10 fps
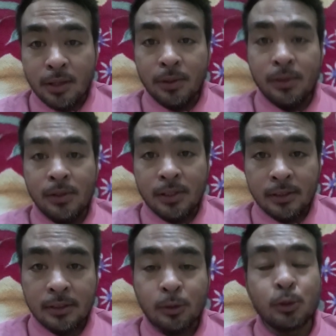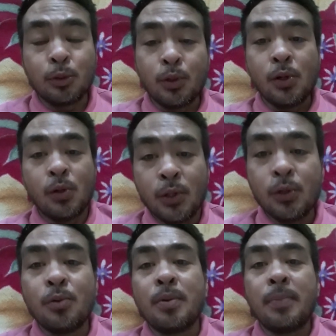na to, tuturuan ko kayo
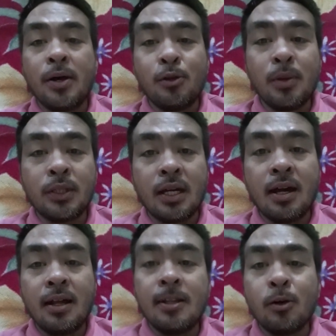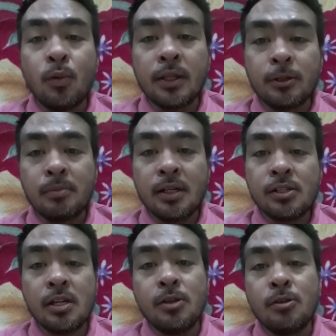kung paano magtagal ng watermark
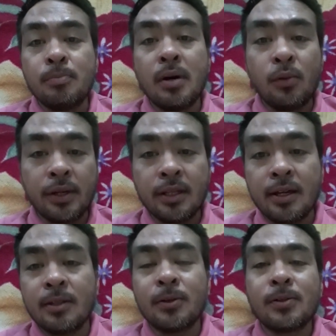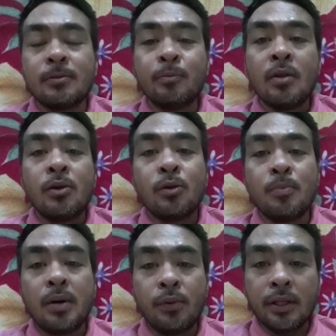sa inyong power director. Kung
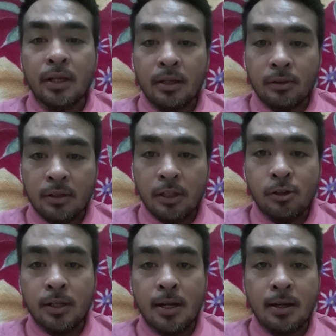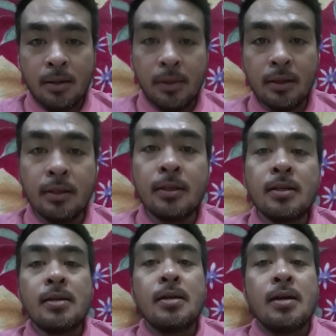power director ang inyong ginagamit,
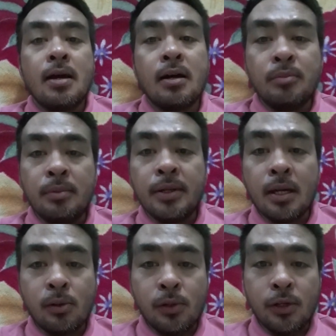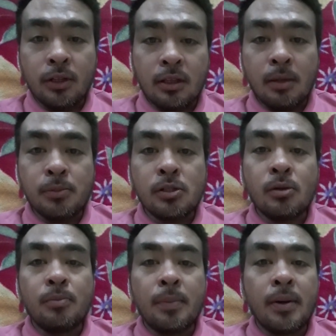at ah, bibigyan ko kayo ng tips
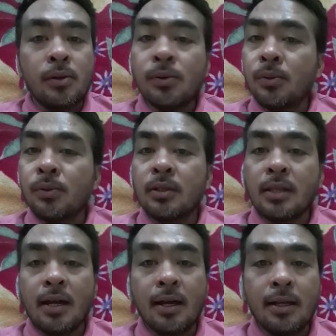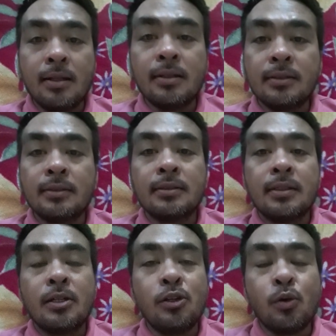kung paano tanggalin
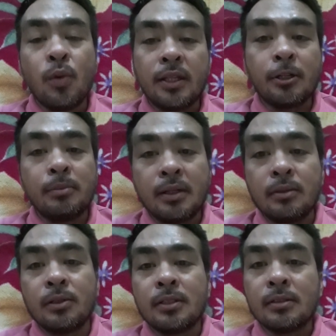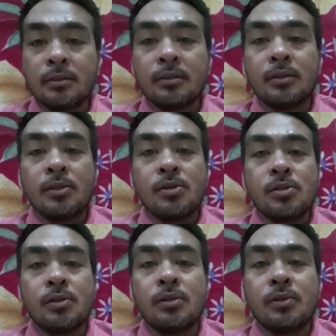yung watermark doon.
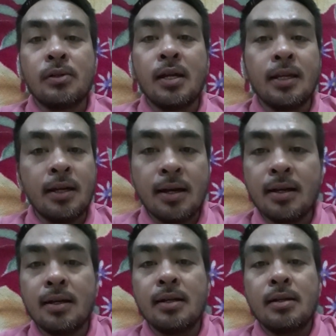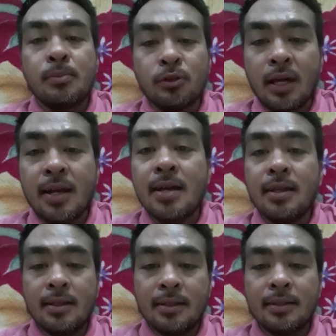So, halika. Puntahan natin.